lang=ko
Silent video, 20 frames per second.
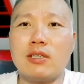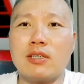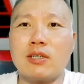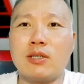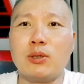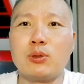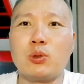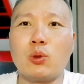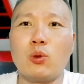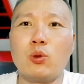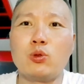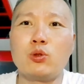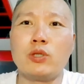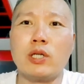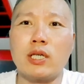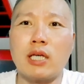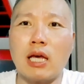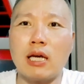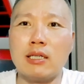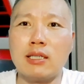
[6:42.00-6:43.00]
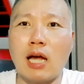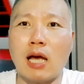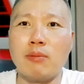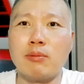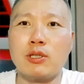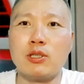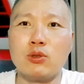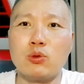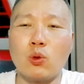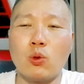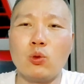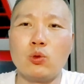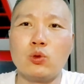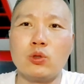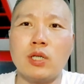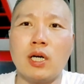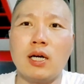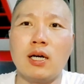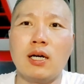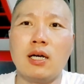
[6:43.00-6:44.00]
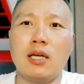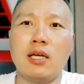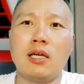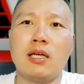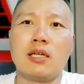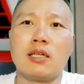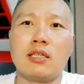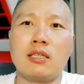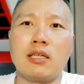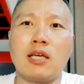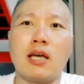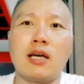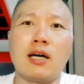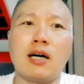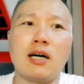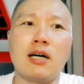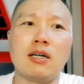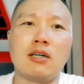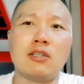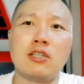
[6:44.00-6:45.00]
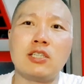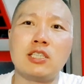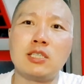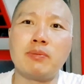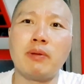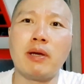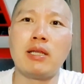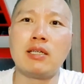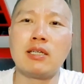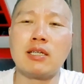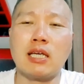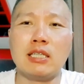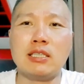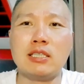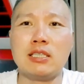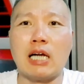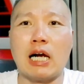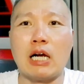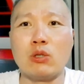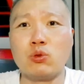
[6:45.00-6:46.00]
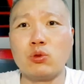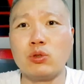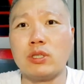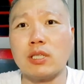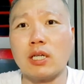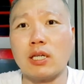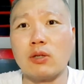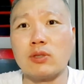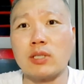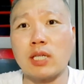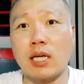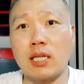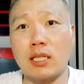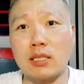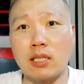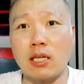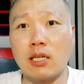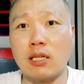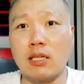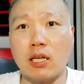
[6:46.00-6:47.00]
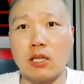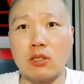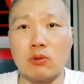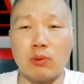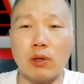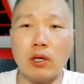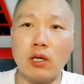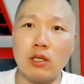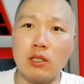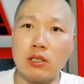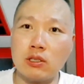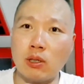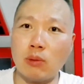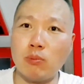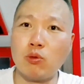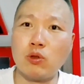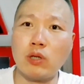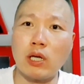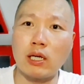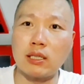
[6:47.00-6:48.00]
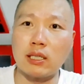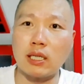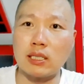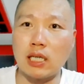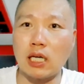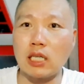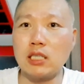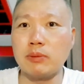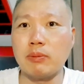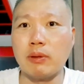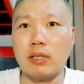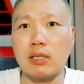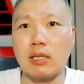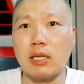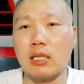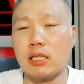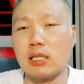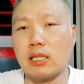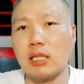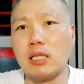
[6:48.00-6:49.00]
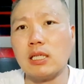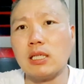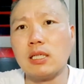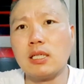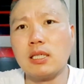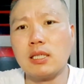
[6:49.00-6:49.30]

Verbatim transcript: 그 소유주의 개거나 아니면 그 소유주가 그 개가 어느 집에 있는 개인지를 알 수 있잖아요. 자기가 새끼를 낳아서 선물을 했거나 자기 집에 있는 개니까.